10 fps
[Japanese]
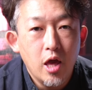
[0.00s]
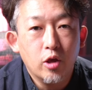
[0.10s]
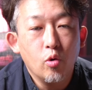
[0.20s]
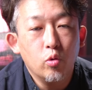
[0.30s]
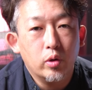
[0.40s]

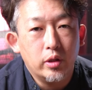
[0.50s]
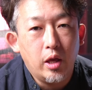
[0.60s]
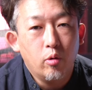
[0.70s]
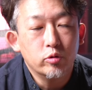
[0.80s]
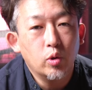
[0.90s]
今日の動画
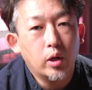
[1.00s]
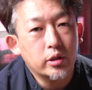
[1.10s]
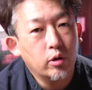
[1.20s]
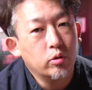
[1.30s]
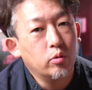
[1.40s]
ね、面白
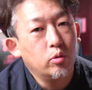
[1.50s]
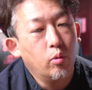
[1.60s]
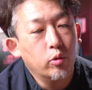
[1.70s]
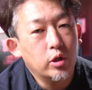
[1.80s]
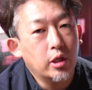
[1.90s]
かったよっていうふう
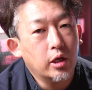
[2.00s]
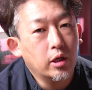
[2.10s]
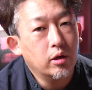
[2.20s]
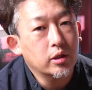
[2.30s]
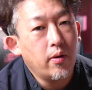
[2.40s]
に思っていただ
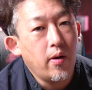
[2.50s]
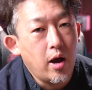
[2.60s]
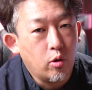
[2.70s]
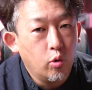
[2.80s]
ける方は、